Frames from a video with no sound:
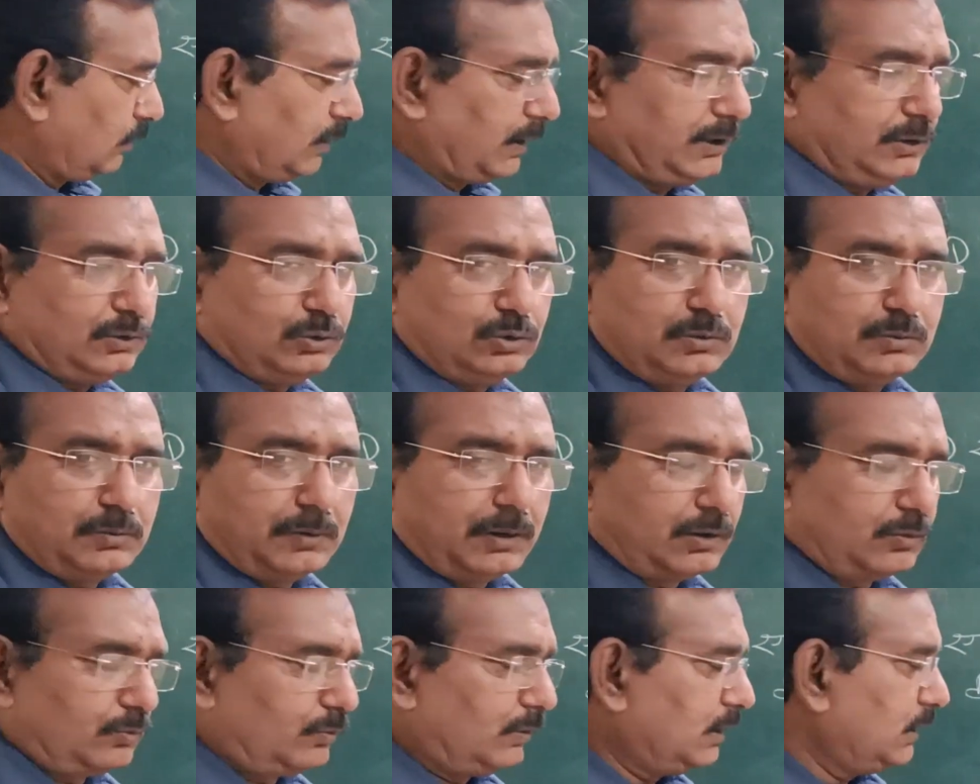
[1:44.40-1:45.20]
वाई टू
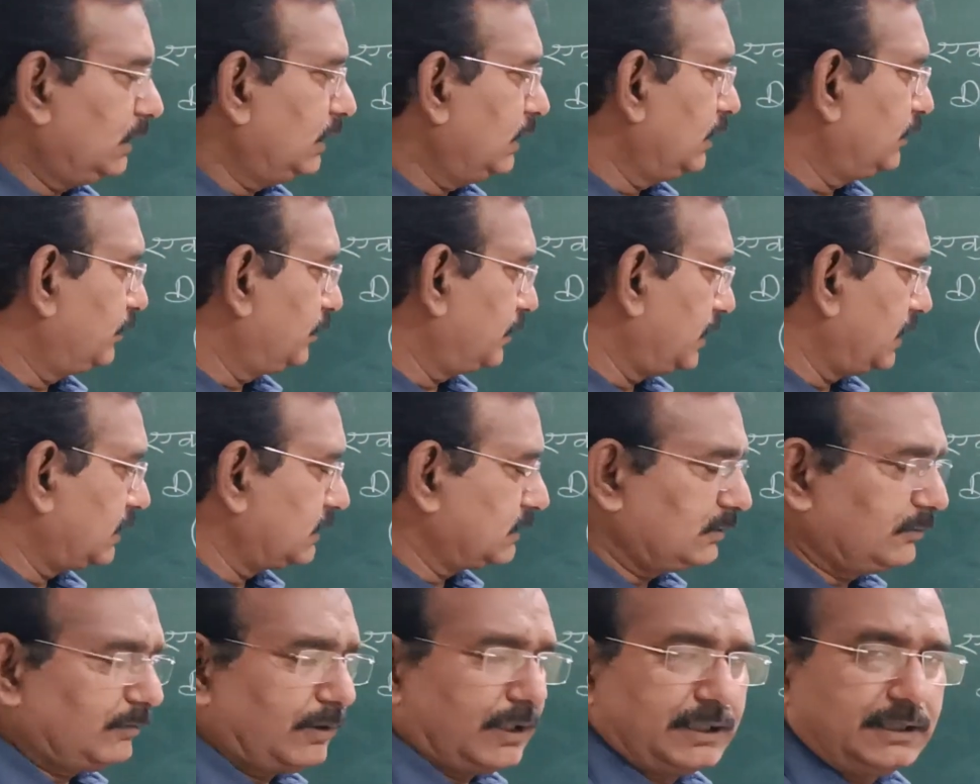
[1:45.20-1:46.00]
दावर वन है एक प्रकार
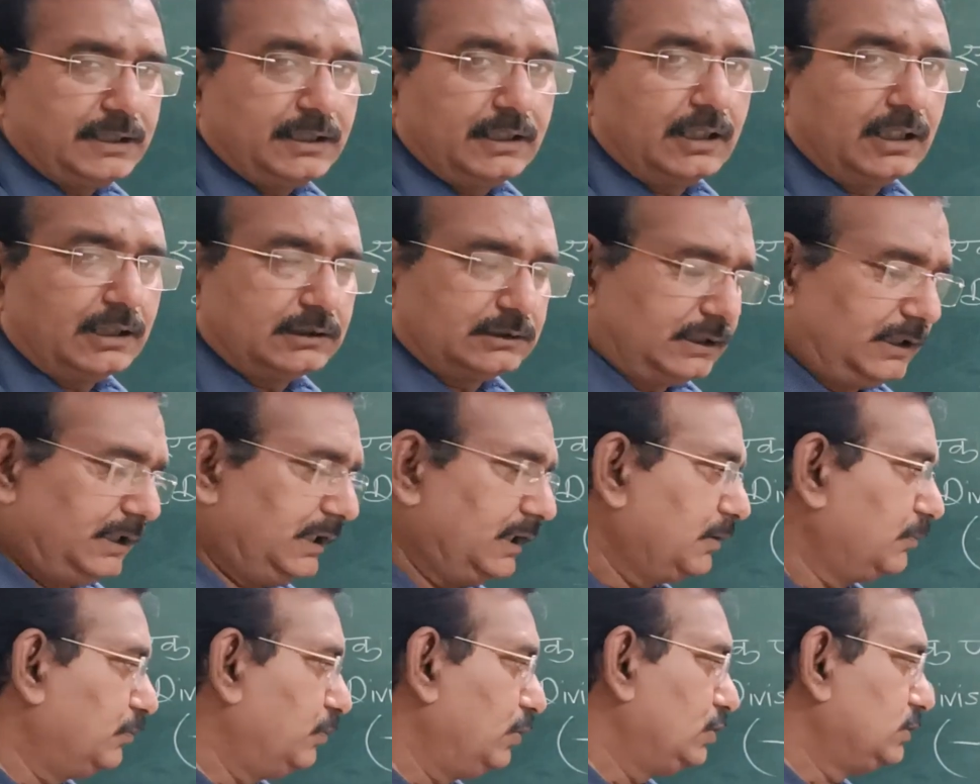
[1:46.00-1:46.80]
से वाई की घात
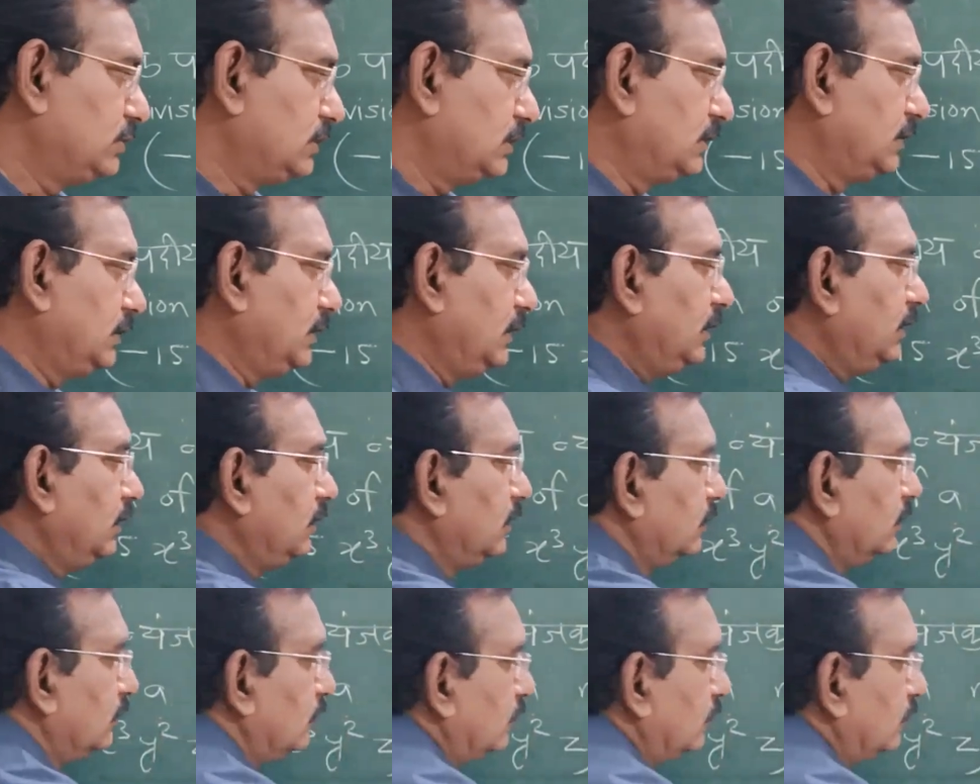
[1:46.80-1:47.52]
एक बोल सकते हैं